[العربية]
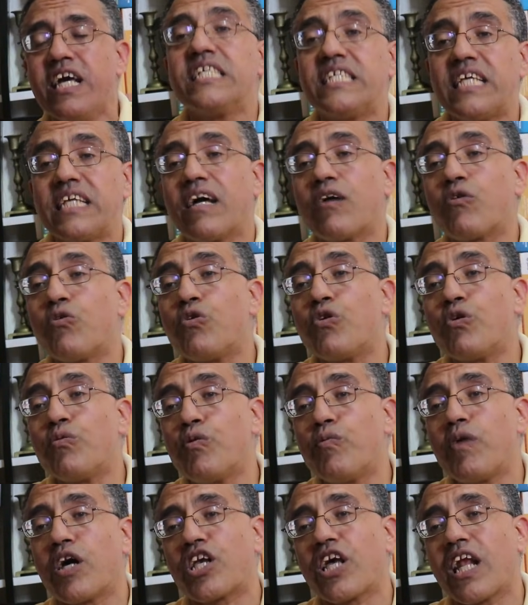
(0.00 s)
ستكون
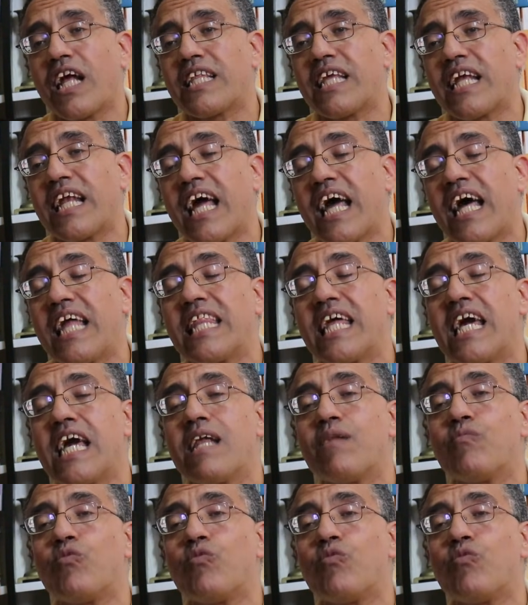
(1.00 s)
مباشرة هذه